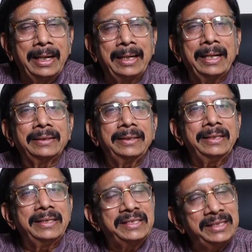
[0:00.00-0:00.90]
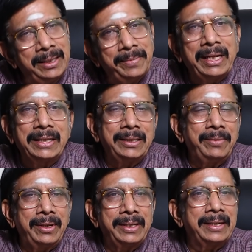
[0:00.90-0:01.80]
அண்ணாத்தே நிச்சயமாக
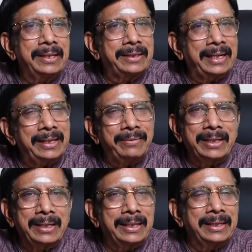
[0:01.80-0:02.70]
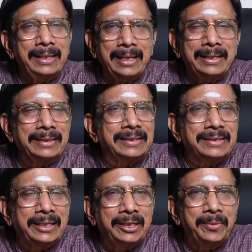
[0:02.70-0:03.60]
தீபாவளி என்று திரைக்கு வர இருக்கிறது அதில் எந்த
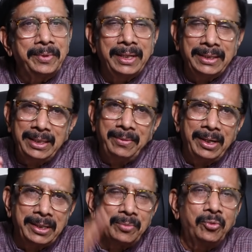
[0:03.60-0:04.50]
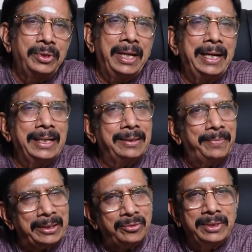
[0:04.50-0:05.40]
சந்தேகமும் இல்லை தீபாவளிக்கு முன்னால் அந்த
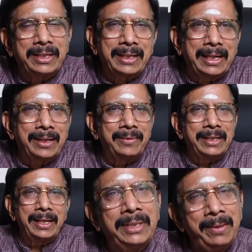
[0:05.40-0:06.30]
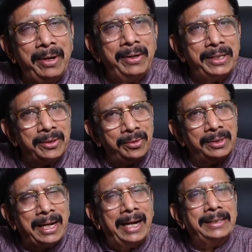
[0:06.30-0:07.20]
படத்துடைய ட்ரெய்லர் வழியாக தீபாவளிக்கு
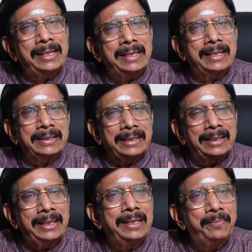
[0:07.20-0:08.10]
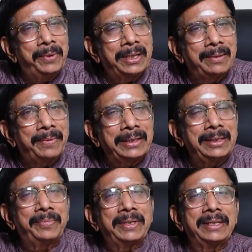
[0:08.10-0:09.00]
இன்னும் நாட்கள் இருக்கிறதுனால தான் இப்போ அந்த
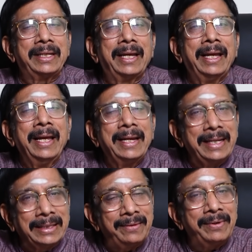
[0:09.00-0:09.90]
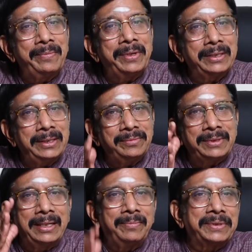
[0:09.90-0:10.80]
படத்தை பற்றிய எந்த விளம்பரத்தையும்
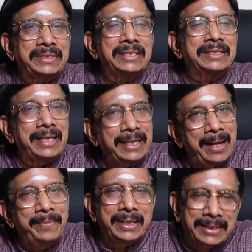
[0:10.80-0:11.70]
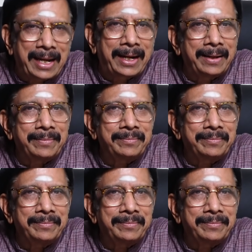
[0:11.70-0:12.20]
சன் பிக்சர்ஸ் செய்யாமல் இருக்காங்க